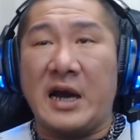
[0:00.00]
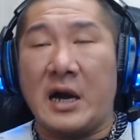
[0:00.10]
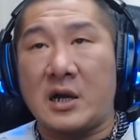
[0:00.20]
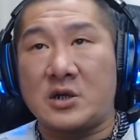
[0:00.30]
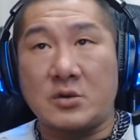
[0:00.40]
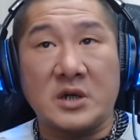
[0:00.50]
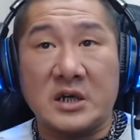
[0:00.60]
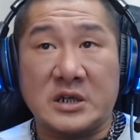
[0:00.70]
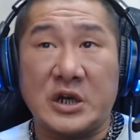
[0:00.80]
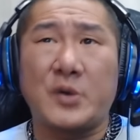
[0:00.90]
啦，就
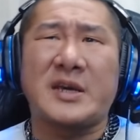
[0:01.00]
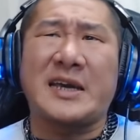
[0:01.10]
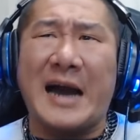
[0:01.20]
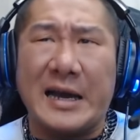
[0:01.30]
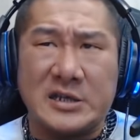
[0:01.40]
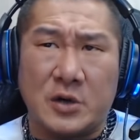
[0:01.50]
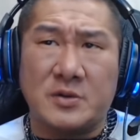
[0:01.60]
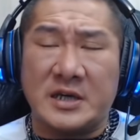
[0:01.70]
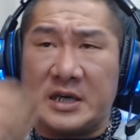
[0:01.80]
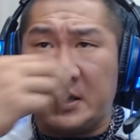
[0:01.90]
你就你去开，就
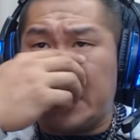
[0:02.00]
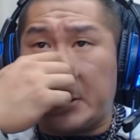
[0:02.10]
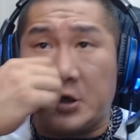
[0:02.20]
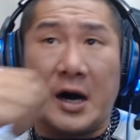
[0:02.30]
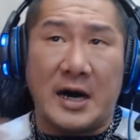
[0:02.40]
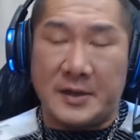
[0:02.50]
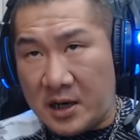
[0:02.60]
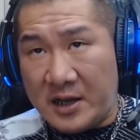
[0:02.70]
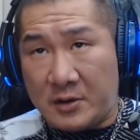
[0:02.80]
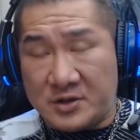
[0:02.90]
你去地多啊，
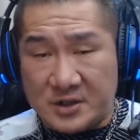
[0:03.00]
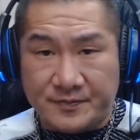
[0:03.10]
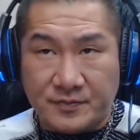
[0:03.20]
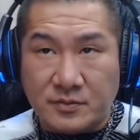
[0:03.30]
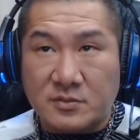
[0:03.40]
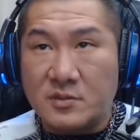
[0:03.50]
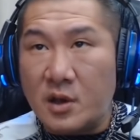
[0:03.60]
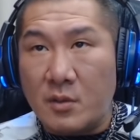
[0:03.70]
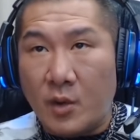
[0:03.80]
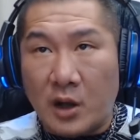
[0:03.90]
阿玲有钱，
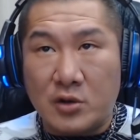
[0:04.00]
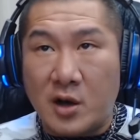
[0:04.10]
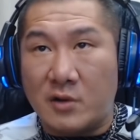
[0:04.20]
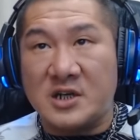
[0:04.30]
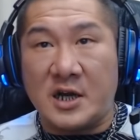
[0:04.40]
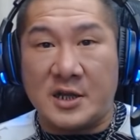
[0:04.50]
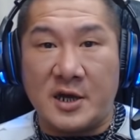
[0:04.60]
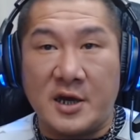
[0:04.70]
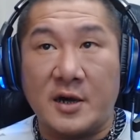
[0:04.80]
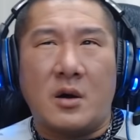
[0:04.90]
婆啊，多啊，共你七廿
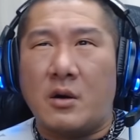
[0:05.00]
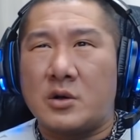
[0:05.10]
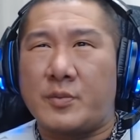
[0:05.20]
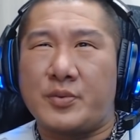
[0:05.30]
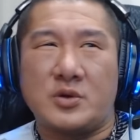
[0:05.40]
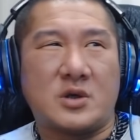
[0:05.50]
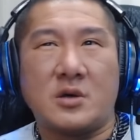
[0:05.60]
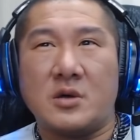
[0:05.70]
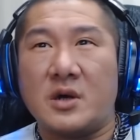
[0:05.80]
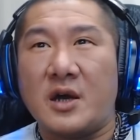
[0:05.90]
提，好你做手
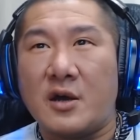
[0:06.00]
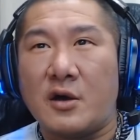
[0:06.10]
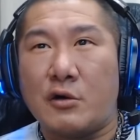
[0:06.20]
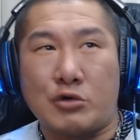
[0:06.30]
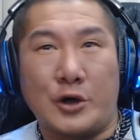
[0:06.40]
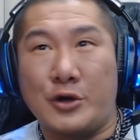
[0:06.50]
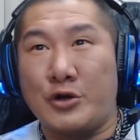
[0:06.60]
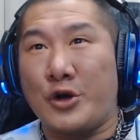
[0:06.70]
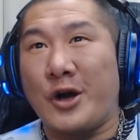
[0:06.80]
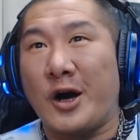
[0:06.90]
扫我肯
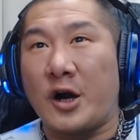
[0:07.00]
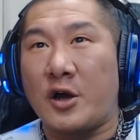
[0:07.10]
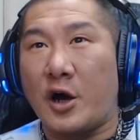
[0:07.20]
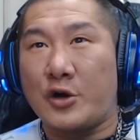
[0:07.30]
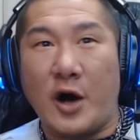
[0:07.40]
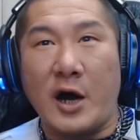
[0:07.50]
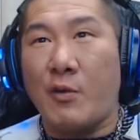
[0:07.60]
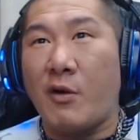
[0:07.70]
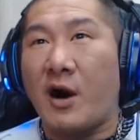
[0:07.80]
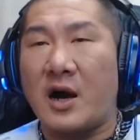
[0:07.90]
你啊嘞，哎呦
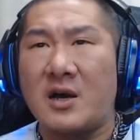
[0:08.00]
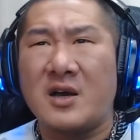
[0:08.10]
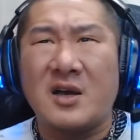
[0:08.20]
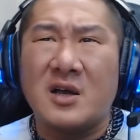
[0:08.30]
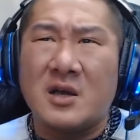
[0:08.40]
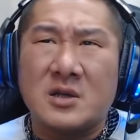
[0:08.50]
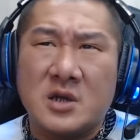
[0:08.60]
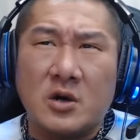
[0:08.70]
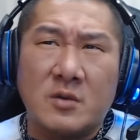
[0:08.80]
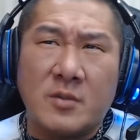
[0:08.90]
我啊，
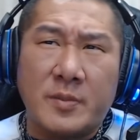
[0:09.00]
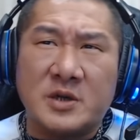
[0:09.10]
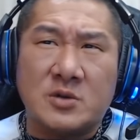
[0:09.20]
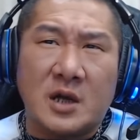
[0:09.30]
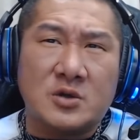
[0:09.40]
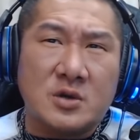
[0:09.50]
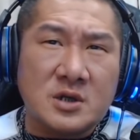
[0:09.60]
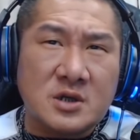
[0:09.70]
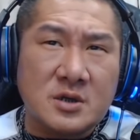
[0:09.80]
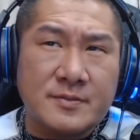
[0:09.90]
这种人莫比孙楠做乐
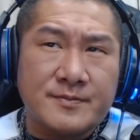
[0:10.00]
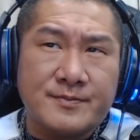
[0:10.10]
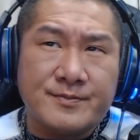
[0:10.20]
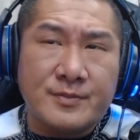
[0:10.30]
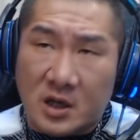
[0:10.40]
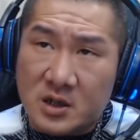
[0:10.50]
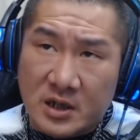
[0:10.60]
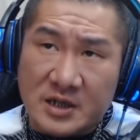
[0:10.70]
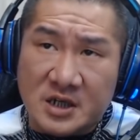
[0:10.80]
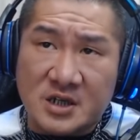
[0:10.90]
色，
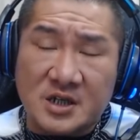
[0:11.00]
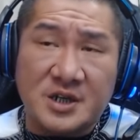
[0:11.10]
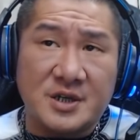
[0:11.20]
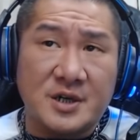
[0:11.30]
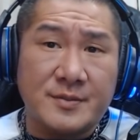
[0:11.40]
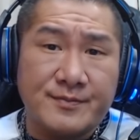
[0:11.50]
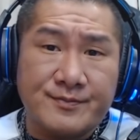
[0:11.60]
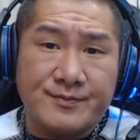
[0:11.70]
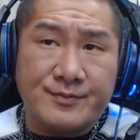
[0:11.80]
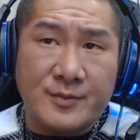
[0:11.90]
年纪轻轻的，
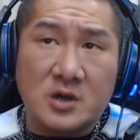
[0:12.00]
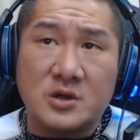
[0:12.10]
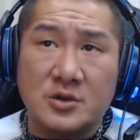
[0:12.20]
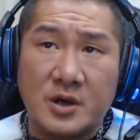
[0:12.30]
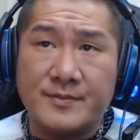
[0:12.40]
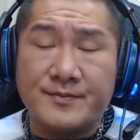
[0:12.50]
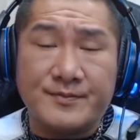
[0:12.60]
二十岁，